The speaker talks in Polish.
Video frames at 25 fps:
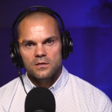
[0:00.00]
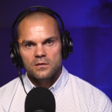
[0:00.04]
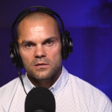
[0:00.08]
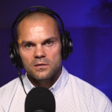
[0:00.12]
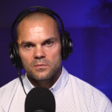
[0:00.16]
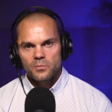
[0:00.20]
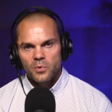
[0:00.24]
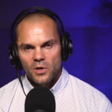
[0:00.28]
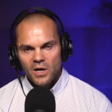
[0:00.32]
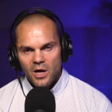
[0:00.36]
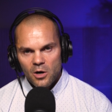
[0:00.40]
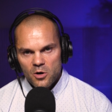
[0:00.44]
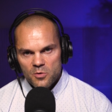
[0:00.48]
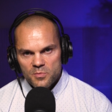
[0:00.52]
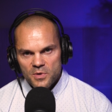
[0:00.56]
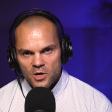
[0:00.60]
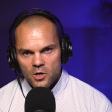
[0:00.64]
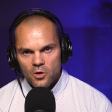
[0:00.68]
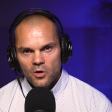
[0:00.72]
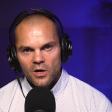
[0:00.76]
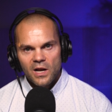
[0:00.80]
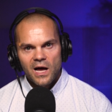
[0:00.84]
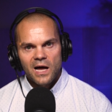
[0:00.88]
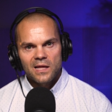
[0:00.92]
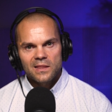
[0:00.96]
e, bolały mnie
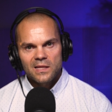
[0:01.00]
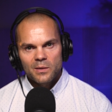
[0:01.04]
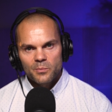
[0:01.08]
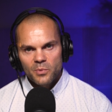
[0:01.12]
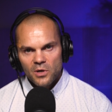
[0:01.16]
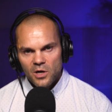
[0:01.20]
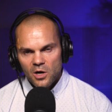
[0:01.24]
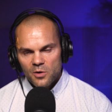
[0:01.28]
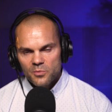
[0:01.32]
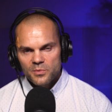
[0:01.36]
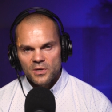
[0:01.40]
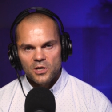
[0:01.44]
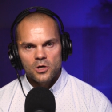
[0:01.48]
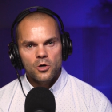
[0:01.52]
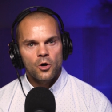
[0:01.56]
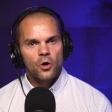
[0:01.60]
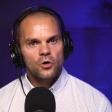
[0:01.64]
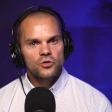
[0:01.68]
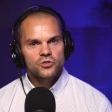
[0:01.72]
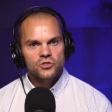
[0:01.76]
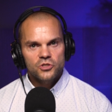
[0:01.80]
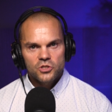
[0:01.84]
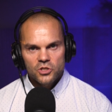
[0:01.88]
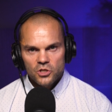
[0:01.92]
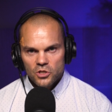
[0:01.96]
kolana, bolały mnie
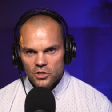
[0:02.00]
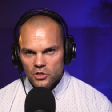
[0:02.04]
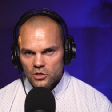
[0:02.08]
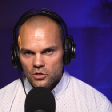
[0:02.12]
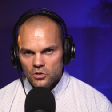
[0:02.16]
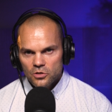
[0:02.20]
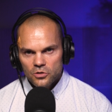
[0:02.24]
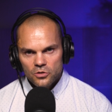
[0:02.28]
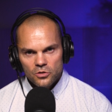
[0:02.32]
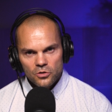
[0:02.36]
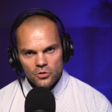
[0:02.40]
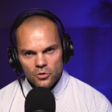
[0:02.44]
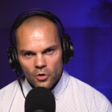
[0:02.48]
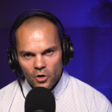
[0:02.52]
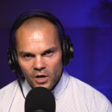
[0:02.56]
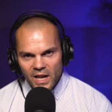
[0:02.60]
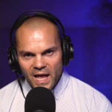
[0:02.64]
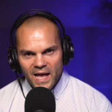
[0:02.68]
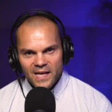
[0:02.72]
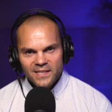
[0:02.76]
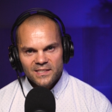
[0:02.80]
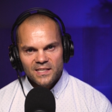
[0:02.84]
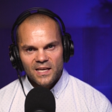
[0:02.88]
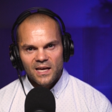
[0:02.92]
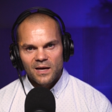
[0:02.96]
kostki, e,
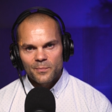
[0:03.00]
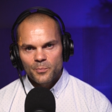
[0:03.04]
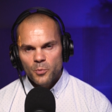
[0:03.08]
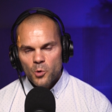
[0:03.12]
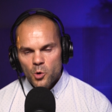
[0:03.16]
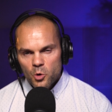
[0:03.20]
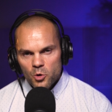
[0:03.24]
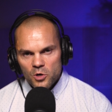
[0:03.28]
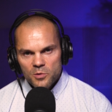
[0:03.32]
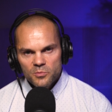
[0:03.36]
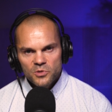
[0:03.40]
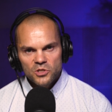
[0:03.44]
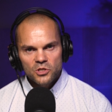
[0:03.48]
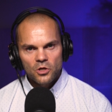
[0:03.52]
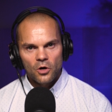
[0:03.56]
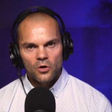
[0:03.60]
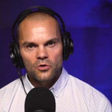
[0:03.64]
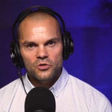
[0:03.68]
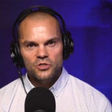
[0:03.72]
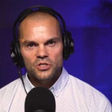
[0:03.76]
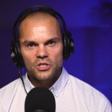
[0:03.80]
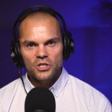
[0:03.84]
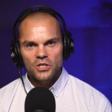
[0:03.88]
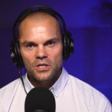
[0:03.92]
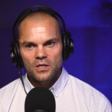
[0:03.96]
golenie, puchły mi
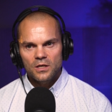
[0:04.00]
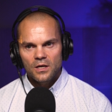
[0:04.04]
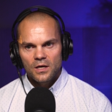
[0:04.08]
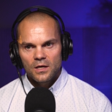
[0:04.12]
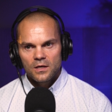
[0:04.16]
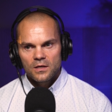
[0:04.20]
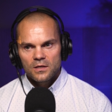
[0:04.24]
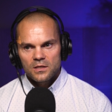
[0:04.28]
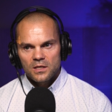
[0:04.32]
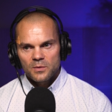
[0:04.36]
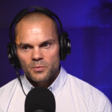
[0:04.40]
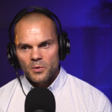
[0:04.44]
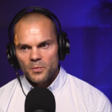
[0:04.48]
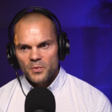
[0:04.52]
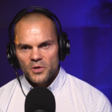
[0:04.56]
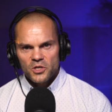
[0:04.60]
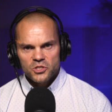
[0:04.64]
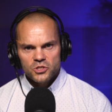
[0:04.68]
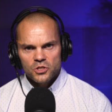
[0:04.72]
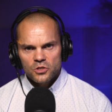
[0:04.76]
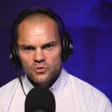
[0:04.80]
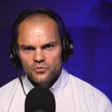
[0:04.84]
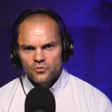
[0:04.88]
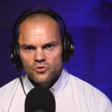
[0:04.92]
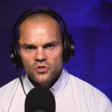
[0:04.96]
nogi. I po
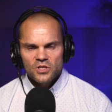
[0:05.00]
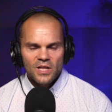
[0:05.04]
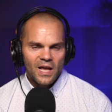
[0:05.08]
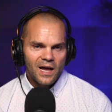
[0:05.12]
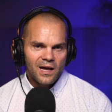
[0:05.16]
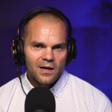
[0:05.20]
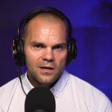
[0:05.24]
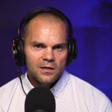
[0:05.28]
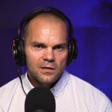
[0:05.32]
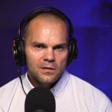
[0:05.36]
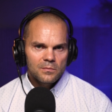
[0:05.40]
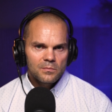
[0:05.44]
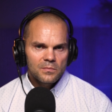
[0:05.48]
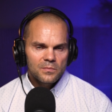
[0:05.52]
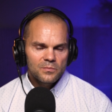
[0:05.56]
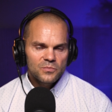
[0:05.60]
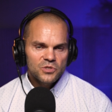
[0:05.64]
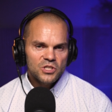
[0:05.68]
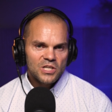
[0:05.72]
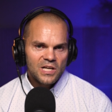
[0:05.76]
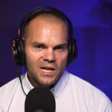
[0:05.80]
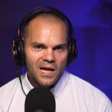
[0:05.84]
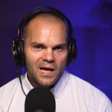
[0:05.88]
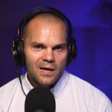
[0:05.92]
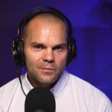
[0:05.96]
pierwszych dwóch dniach
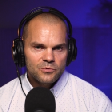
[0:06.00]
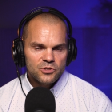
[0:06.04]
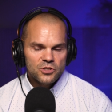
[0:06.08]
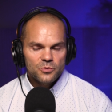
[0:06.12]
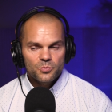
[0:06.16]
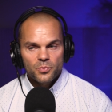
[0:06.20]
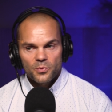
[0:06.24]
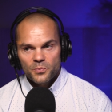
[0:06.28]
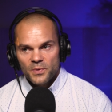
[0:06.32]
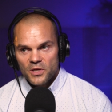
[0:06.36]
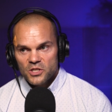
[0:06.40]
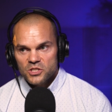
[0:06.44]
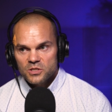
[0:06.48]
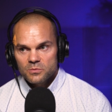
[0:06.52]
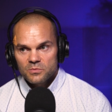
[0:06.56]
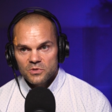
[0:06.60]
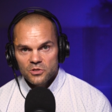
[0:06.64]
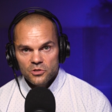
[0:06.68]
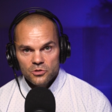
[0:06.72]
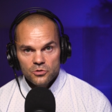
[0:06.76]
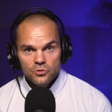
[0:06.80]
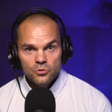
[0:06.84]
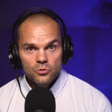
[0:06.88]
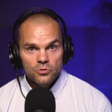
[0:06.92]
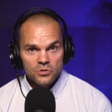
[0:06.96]
myślałem, czy po
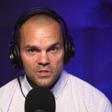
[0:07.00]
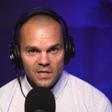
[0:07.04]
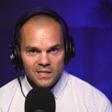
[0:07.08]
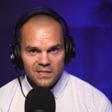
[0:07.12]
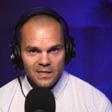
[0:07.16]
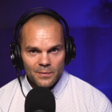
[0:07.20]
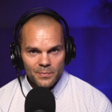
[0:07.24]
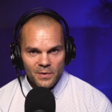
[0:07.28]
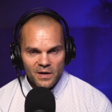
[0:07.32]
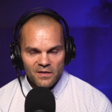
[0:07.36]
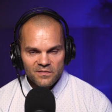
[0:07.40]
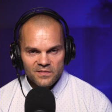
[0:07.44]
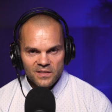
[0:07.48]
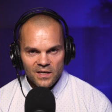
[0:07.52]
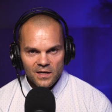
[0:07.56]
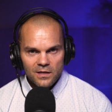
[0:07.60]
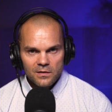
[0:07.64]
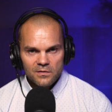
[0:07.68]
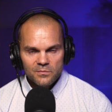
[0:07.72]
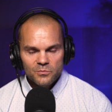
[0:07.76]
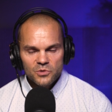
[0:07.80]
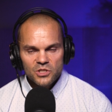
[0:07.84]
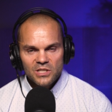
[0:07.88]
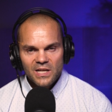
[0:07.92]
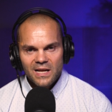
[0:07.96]
pierwszym dniu tak naprawdę,
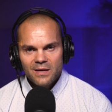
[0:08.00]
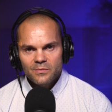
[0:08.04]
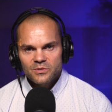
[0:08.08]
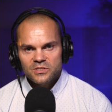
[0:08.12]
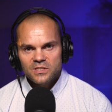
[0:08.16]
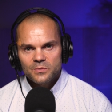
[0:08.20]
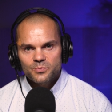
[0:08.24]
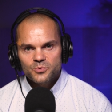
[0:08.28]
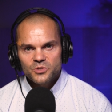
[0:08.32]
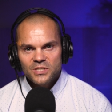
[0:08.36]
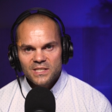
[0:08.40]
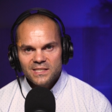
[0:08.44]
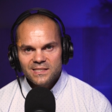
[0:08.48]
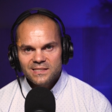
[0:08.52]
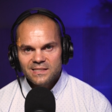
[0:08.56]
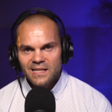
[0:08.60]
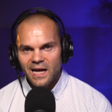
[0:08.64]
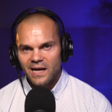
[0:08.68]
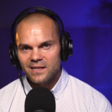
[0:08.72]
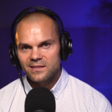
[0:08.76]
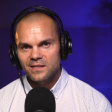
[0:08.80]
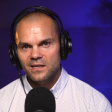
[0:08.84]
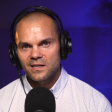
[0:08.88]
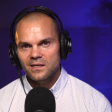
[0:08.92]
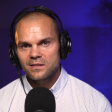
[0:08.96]
myślałem, że
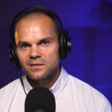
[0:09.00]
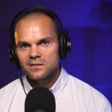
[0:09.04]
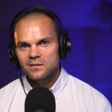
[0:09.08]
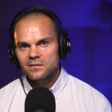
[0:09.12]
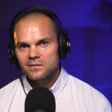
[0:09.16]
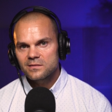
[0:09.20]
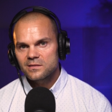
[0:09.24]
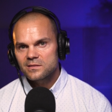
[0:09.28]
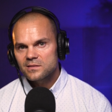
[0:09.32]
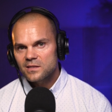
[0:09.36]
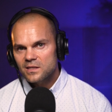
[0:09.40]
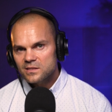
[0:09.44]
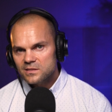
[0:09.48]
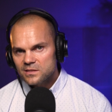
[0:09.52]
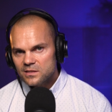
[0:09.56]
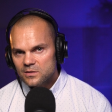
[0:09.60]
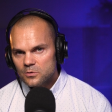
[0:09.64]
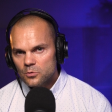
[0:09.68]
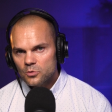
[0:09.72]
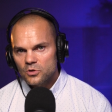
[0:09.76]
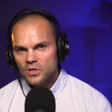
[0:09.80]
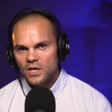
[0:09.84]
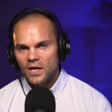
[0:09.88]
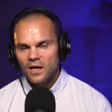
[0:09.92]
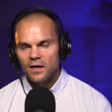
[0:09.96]
przestanę i
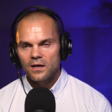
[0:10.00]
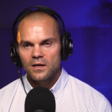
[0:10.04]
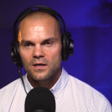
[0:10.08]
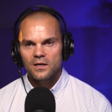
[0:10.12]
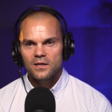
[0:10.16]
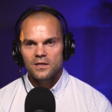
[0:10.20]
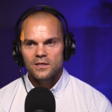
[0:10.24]
zrezygnuję.